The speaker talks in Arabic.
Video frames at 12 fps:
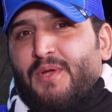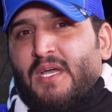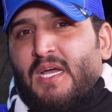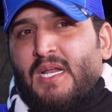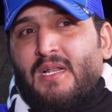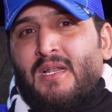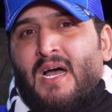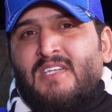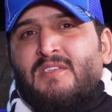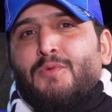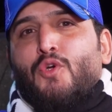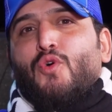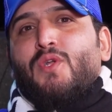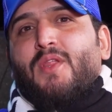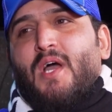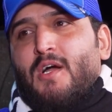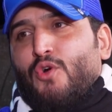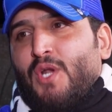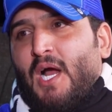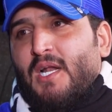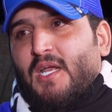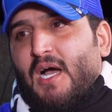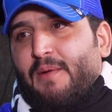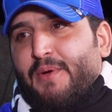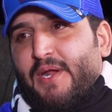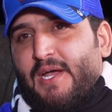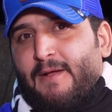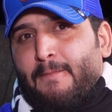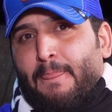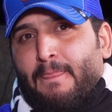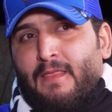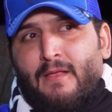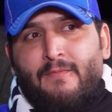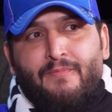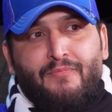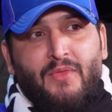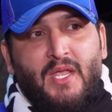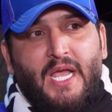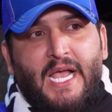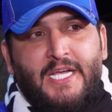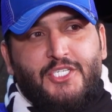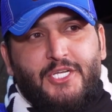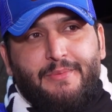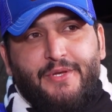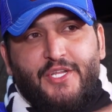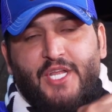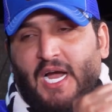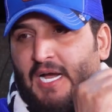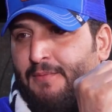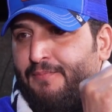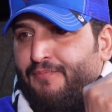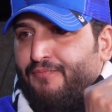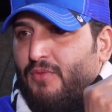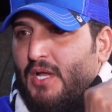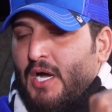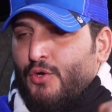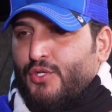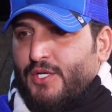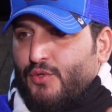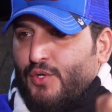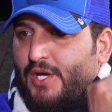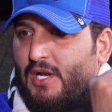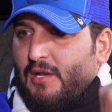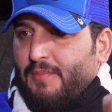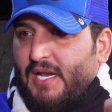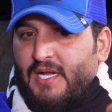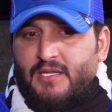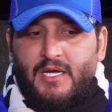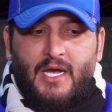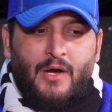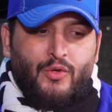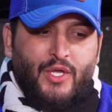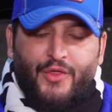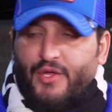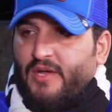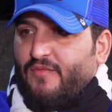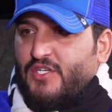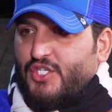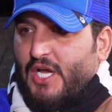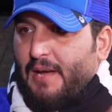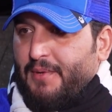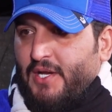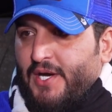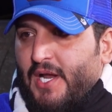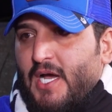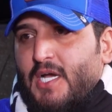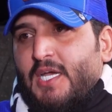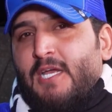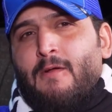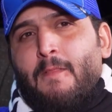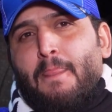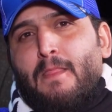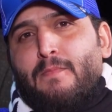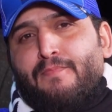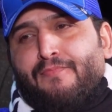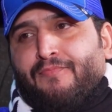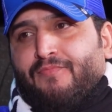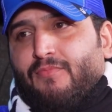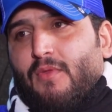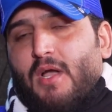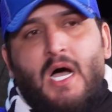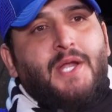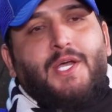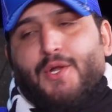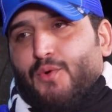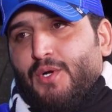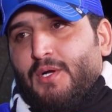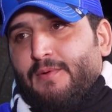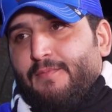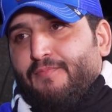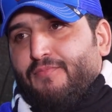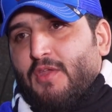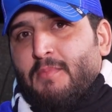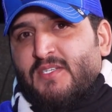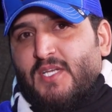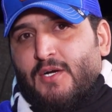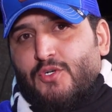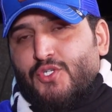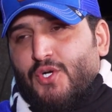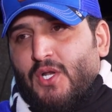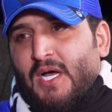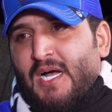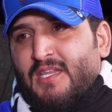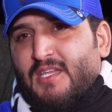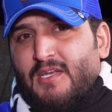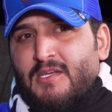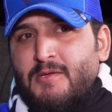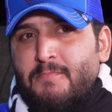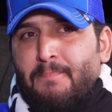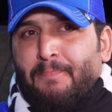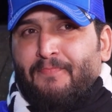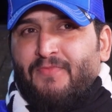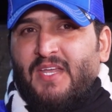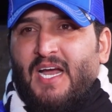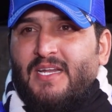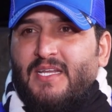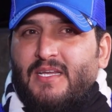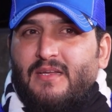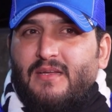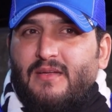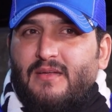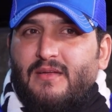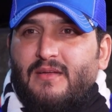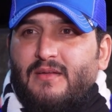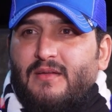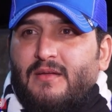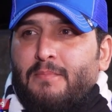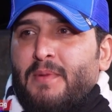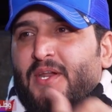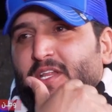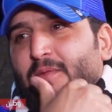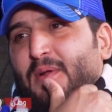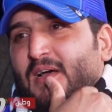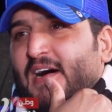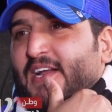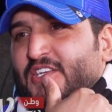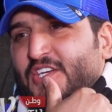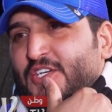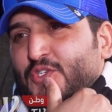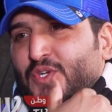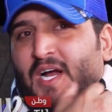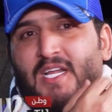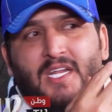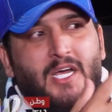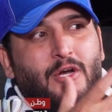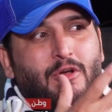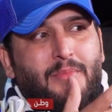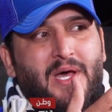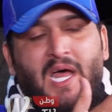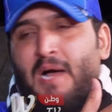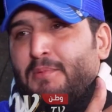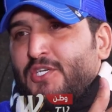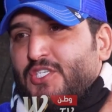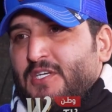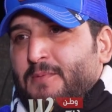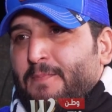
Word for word: بيها لازم نكون اذا نكون على الكاميرا اي شيء بيه دعم او تطوير للبلد او تثقيف للشاب العراقي انا اروح بس اكو شغلات يعني ما نريد بالخارج يحجون علينا اكو برامج